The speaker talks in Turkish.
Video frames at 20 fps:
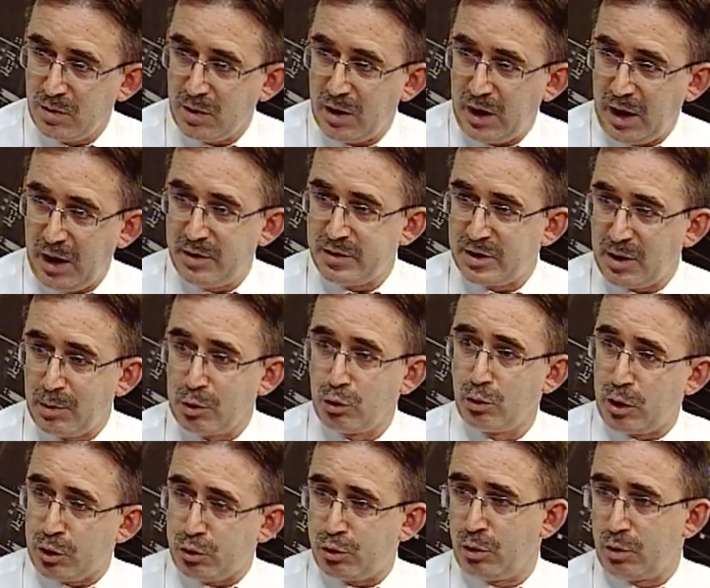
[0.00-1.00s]
Aynı zamanda
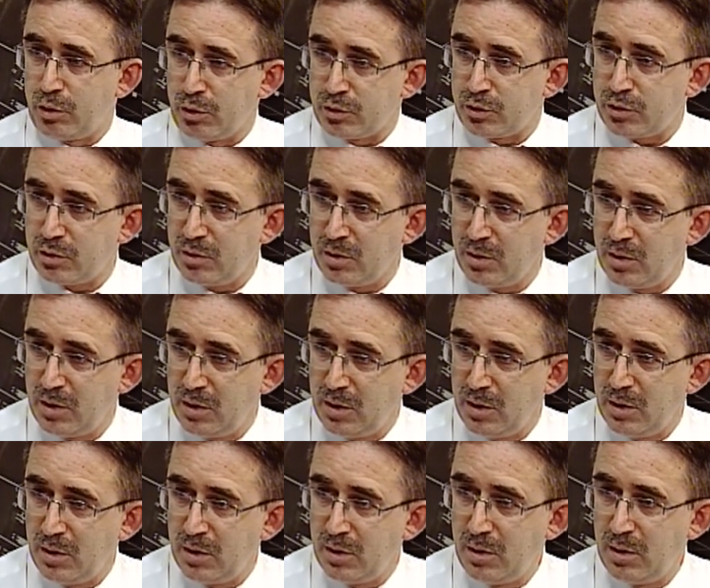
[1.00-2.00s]
uğraşıyoruz.
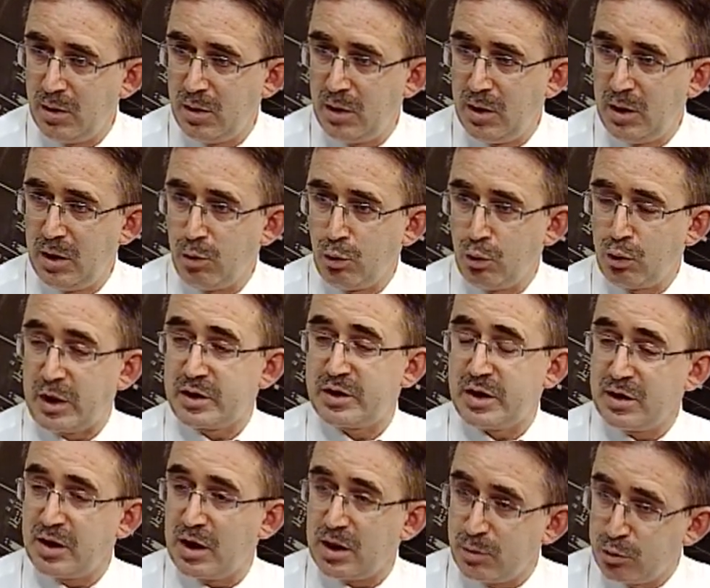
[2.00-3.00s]
Uğraşıyoruz evet.
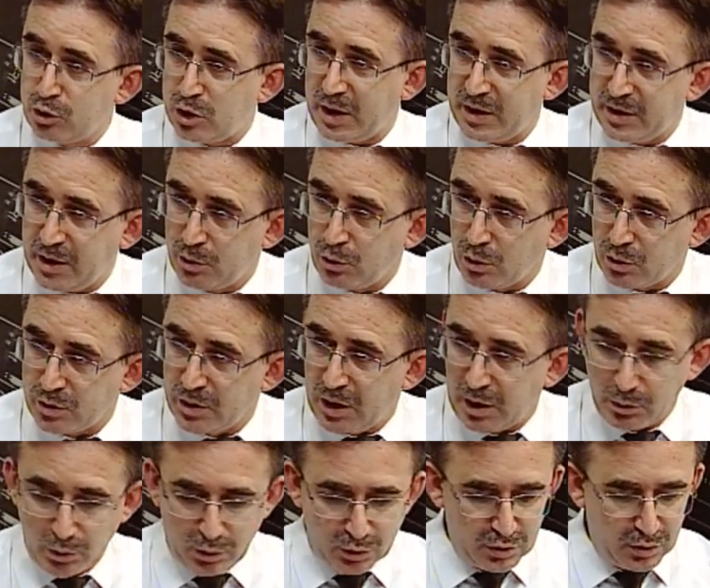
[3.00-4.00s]
Uğraşanlara müsaade ediyoruz daha
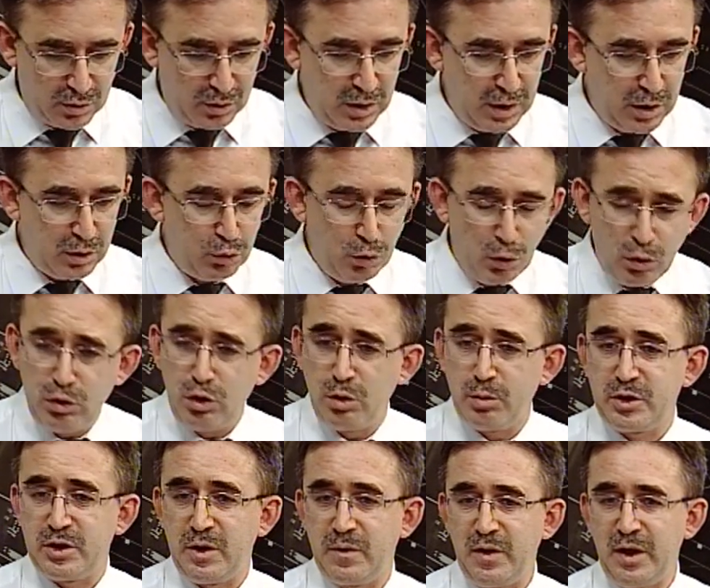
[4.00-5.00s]
doğrusu. Ne oluyor bu
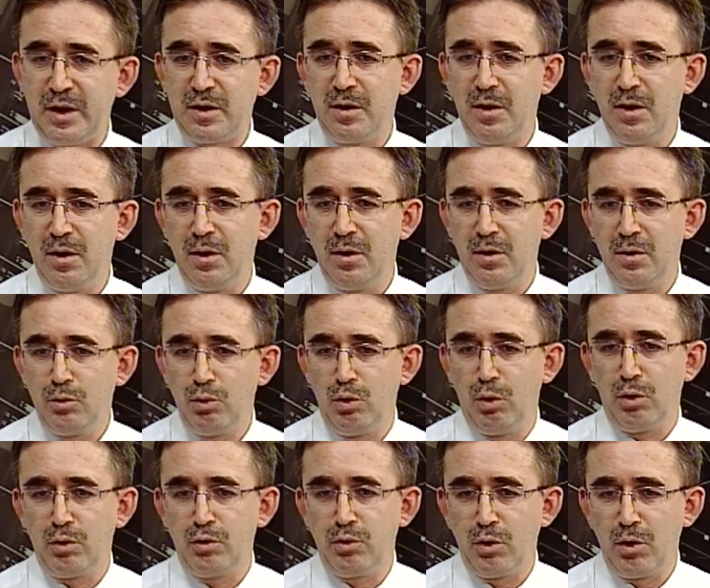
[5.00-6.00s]
sefer? Ne
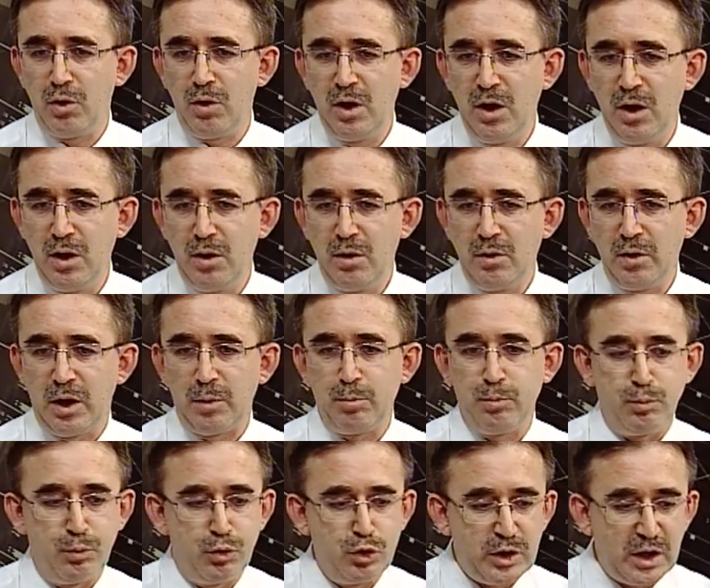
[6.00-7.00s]
oluyor? Ya
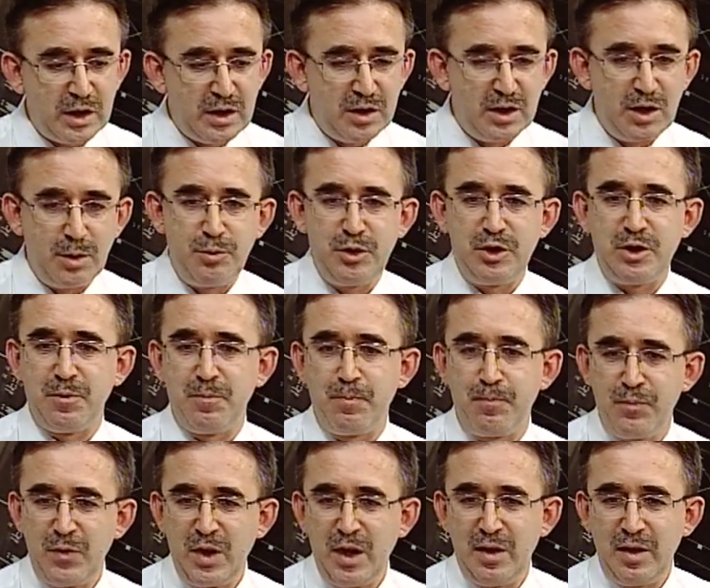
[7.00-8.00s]
bu şekilde bizim
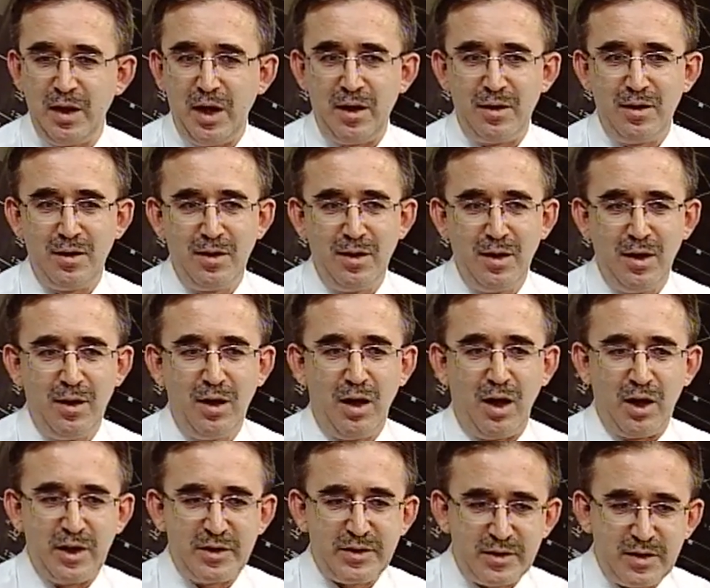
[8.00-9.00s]
yani
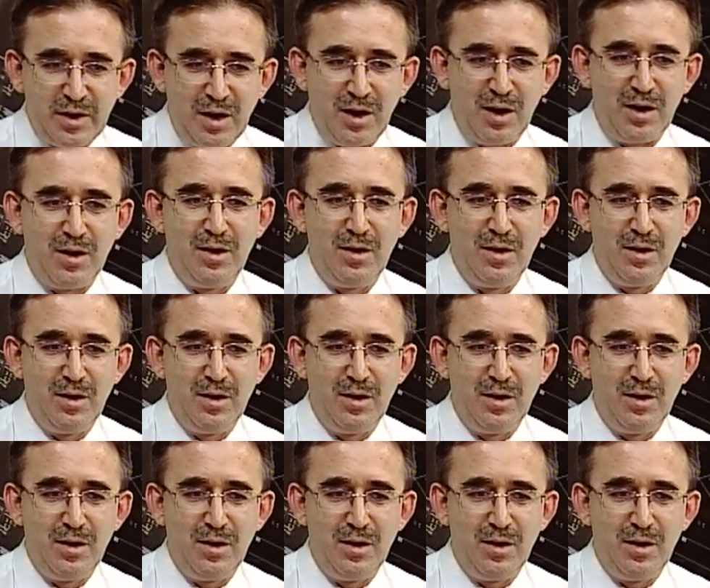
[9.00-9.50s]
hasta